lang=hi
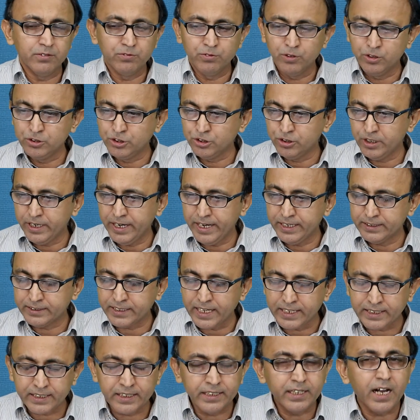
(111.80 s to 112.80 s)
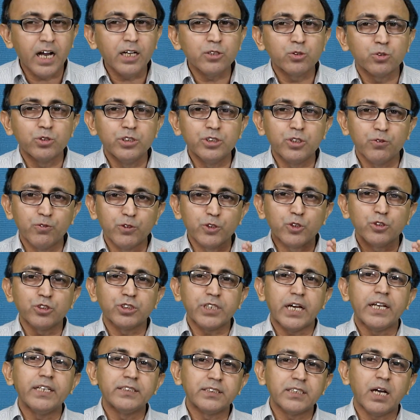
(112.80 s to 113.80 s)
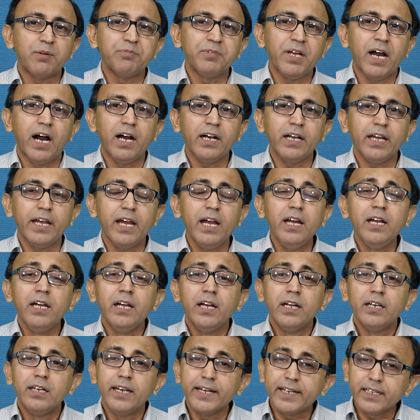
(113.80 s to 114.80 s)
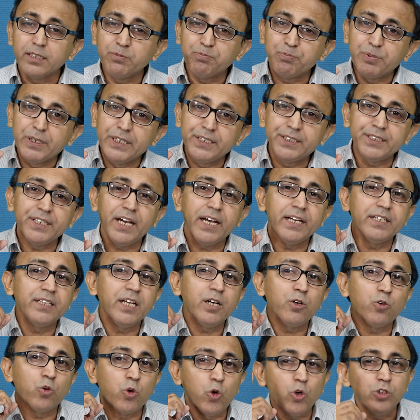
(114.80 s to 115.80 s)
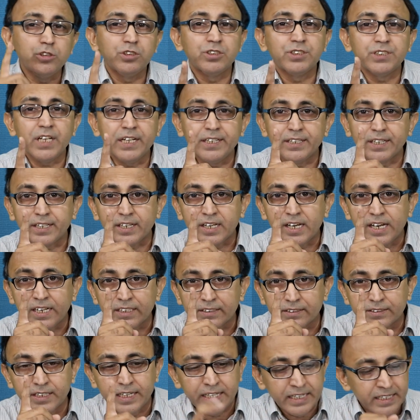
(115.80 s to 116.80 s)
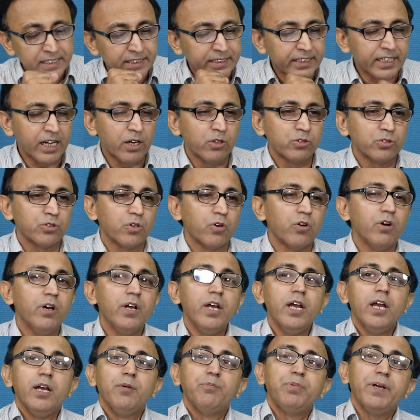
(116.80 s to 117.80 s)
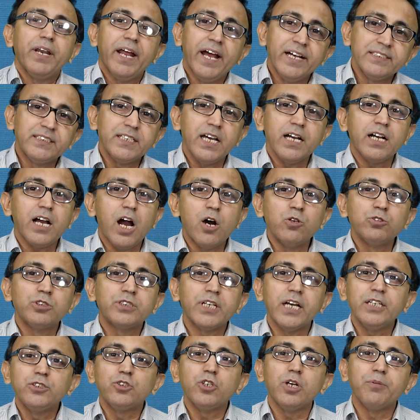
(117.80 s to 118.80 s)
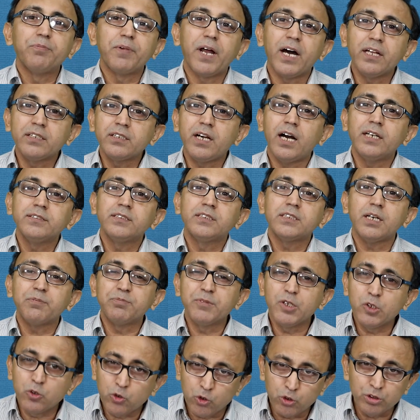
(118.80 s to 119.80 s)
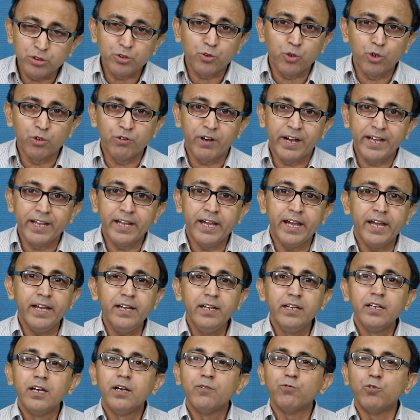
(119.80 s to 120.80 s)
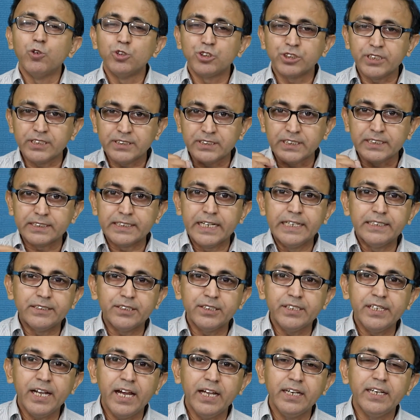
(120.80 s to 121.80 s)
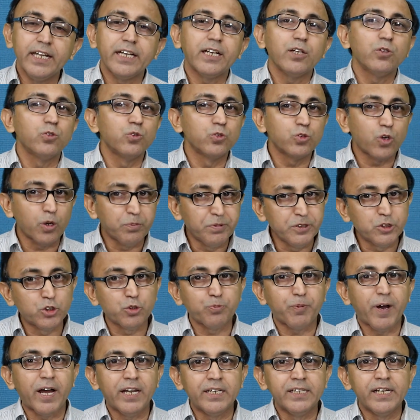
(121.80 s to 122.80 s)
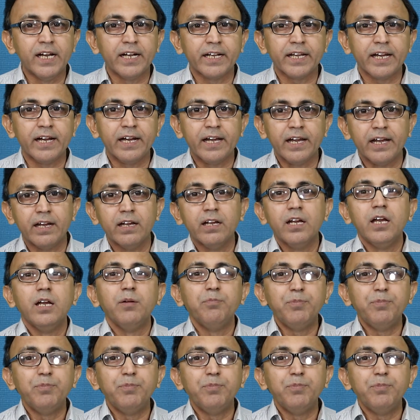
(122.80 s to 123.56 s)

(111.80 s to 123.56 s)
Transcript: वो जो है तहकीकात हुई तो वो तो सारे सामने आ गए हैं लेकिन पीटीआई ने खुद से डिक्लेयर नहीं किया उनको फिर ऐसे अकाउंट्स हैं जो इमरान खान साहब ने खुद खुलवाए हैं वो उसके सिग्नेटरी हैं लेकिन उनको भी छुपा लिया गया है